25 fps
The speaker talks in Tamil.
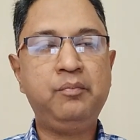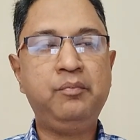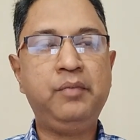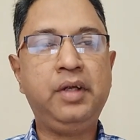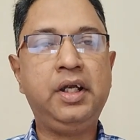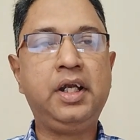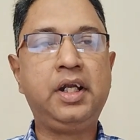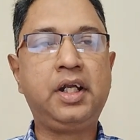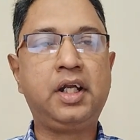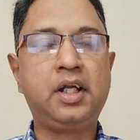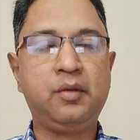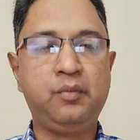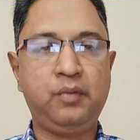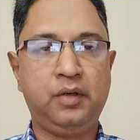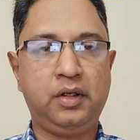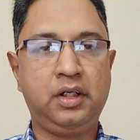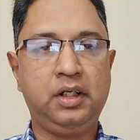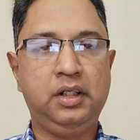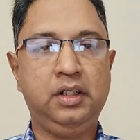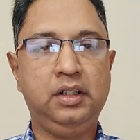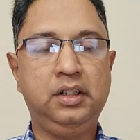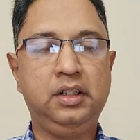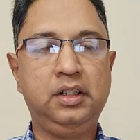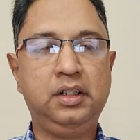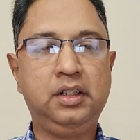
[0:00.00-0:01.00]
மீண்டும்
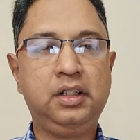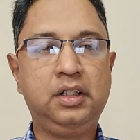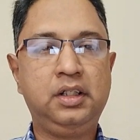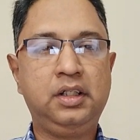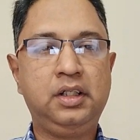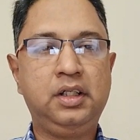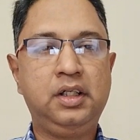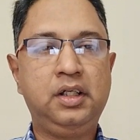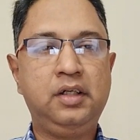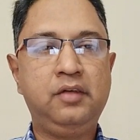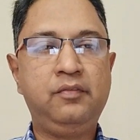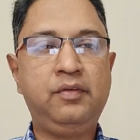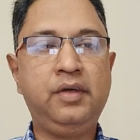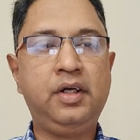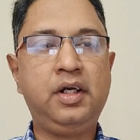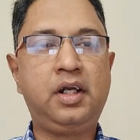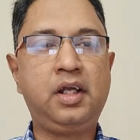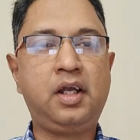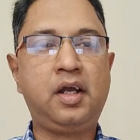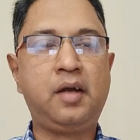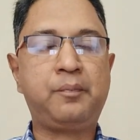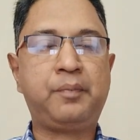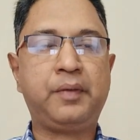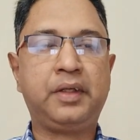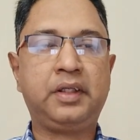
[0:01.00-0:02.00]
ஒரு
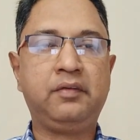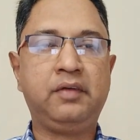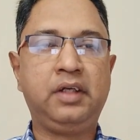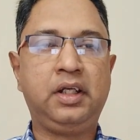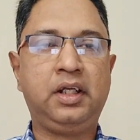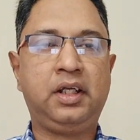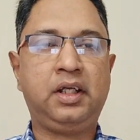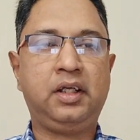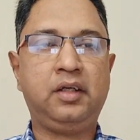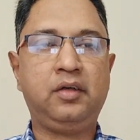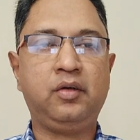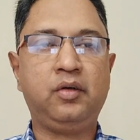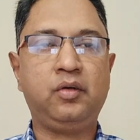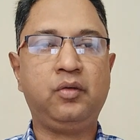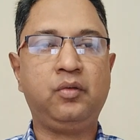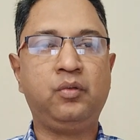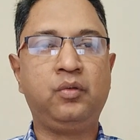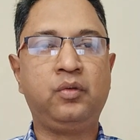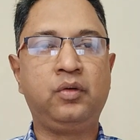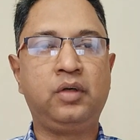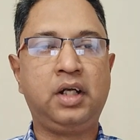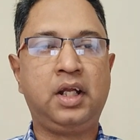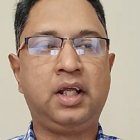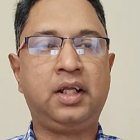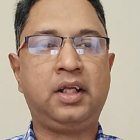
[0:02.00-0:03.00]
வீடியோ பதிவிலை
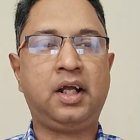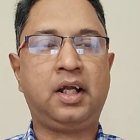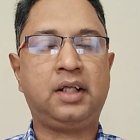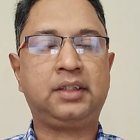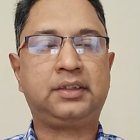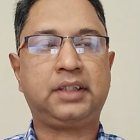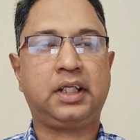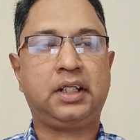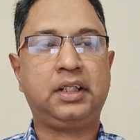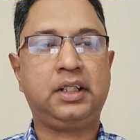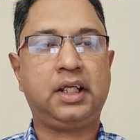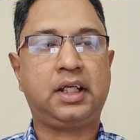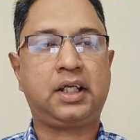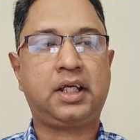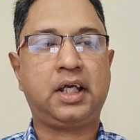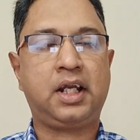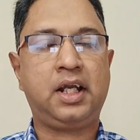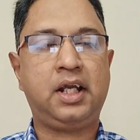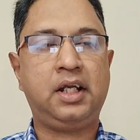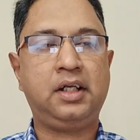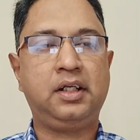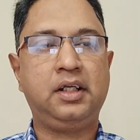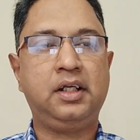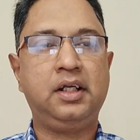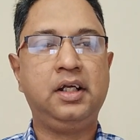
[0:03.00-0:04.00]
உங்களை நான்
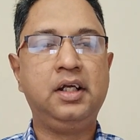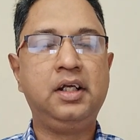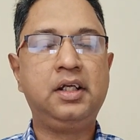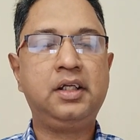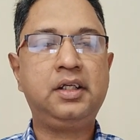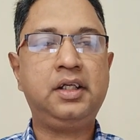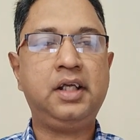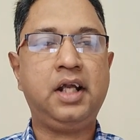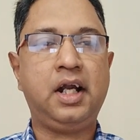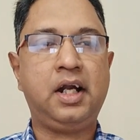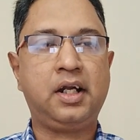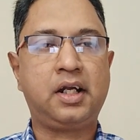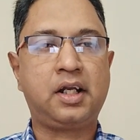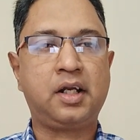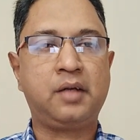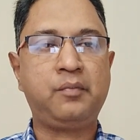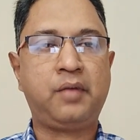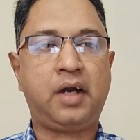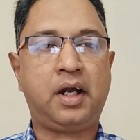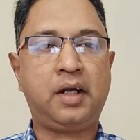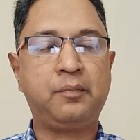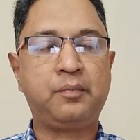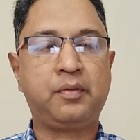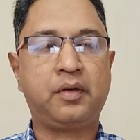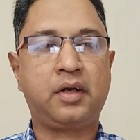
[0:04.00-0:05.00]
சந்திக்கிறேன்
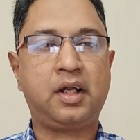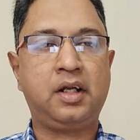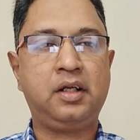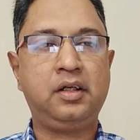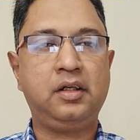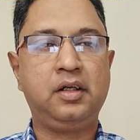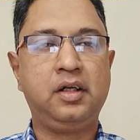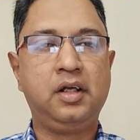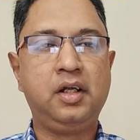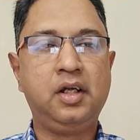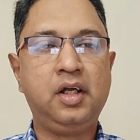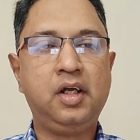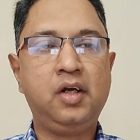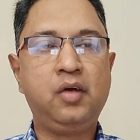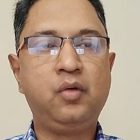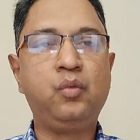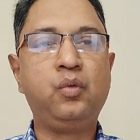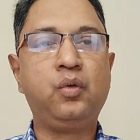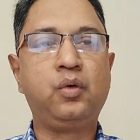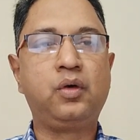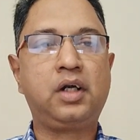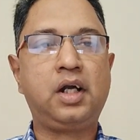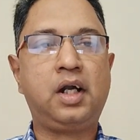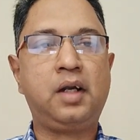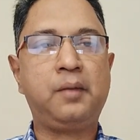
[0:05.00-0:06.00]
என்றும் அன்புடன்
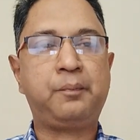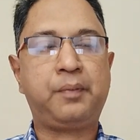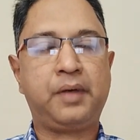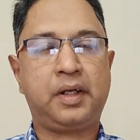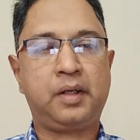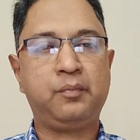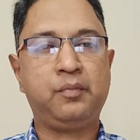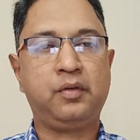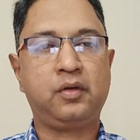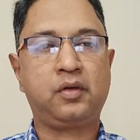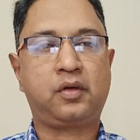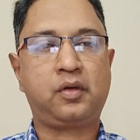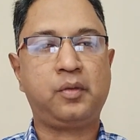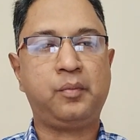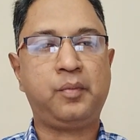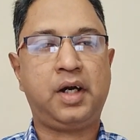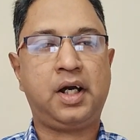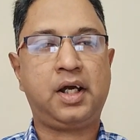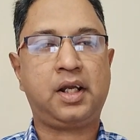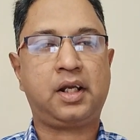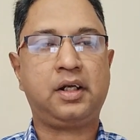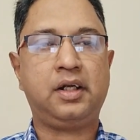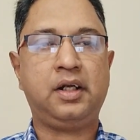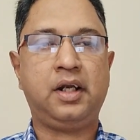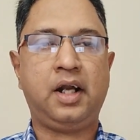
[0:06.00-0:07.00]
உங்கள் பரம்பூர்
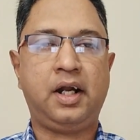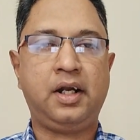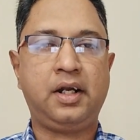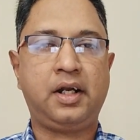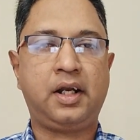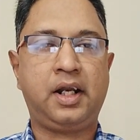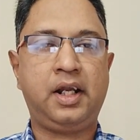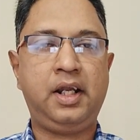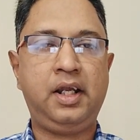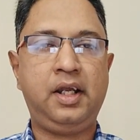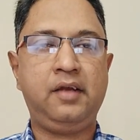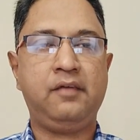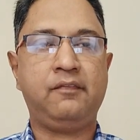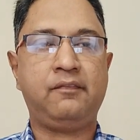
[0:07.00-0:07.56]
குமார் நன்றி